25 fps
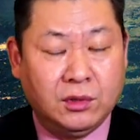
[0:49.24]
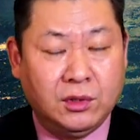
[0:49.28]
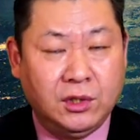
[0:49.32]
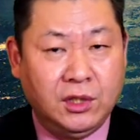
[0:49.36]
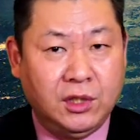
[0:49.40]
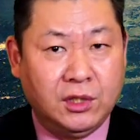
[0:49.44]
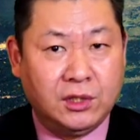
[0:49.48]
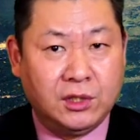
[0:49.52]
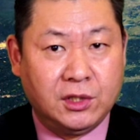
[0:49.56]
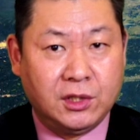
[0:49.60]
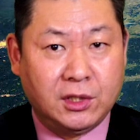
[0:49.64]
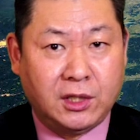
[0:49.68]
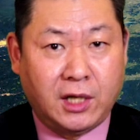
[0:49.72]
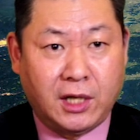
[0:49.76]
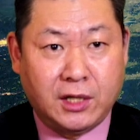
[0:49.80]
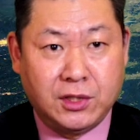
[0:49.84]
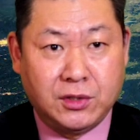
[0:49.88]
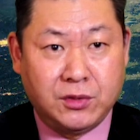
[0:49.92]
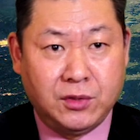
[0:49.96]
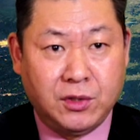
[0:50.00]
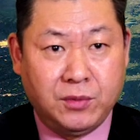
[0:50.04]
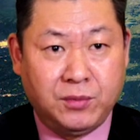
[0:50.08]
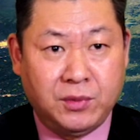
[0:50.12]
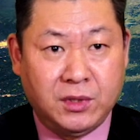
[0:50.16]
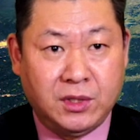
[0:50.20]
一直感
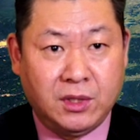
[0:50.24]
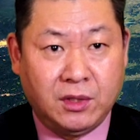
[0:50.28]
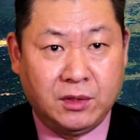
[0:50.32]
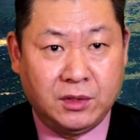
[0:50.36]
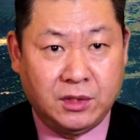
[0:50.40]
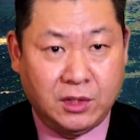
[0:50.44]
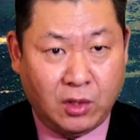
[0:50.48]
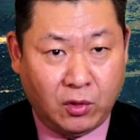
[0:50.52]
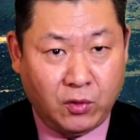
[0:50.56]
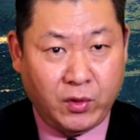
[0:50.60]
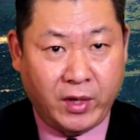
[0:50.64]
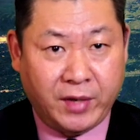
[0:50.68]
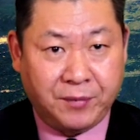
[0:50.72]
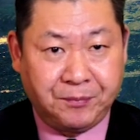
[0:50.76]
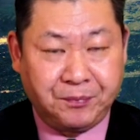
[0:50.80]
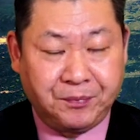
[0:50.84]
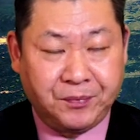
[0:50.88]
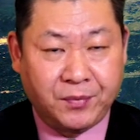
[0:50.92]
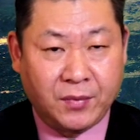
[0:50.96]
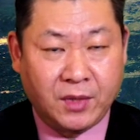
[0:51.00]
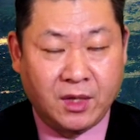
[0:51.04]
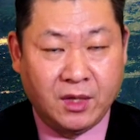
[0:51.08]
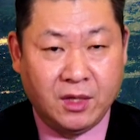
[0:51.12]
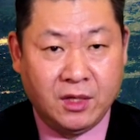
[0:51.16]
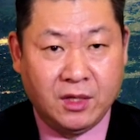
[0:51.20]
觉比较遥远，
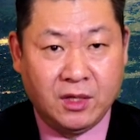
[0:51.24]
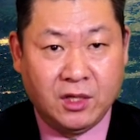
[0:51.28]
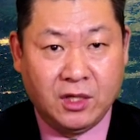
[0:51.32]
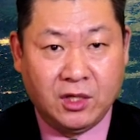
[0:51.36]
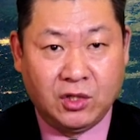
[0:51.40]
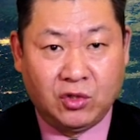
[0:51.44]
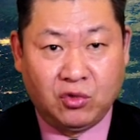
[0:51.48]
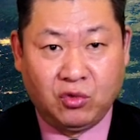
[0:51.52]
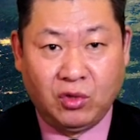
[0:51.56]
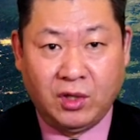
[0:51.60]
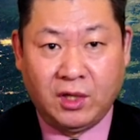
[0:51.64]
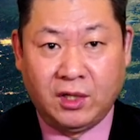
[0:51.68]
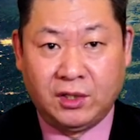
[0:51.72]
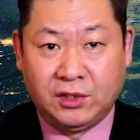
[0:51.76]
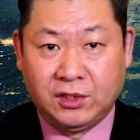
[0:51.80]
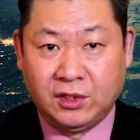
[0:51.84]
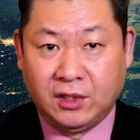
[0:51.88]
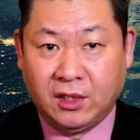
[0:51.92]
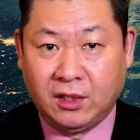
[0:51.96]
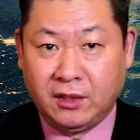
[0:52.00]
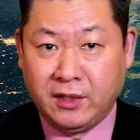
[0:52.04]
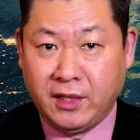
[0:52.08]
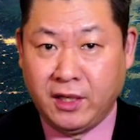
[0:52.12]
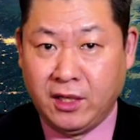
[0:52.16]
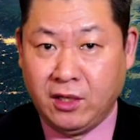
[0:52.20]
除了知
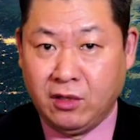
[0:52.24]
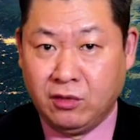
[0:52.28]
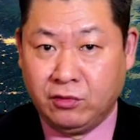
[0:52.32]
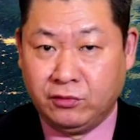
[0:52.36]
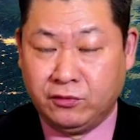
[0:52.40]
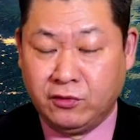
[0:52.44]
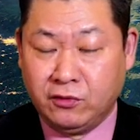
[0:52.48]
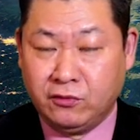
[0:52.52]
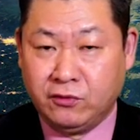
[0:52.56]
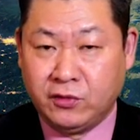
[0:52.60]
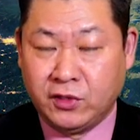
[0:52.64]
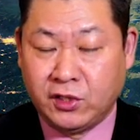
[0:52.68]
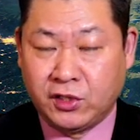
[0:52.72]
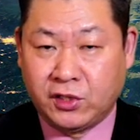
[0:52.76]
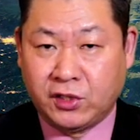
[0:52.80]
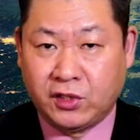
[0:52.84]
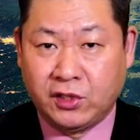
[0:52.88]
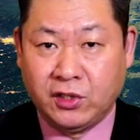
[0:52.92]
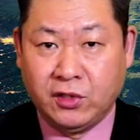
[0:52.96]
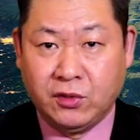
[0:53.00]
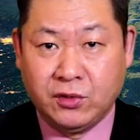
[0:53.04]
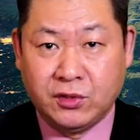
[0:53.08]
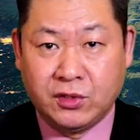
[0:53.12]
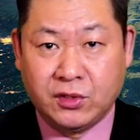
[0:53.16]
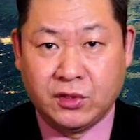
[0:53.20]
道那里有丰富的
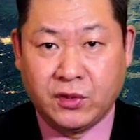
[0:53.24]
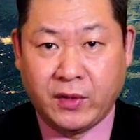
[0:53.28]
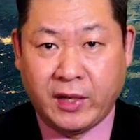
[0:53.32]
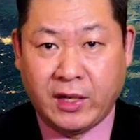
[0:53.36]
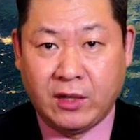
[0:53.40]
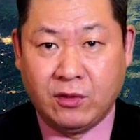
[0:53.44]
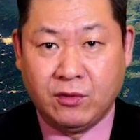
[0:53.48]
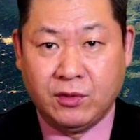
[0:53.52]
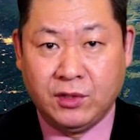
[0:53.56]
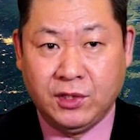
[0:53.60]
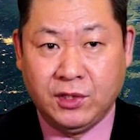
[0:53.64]
石油资源和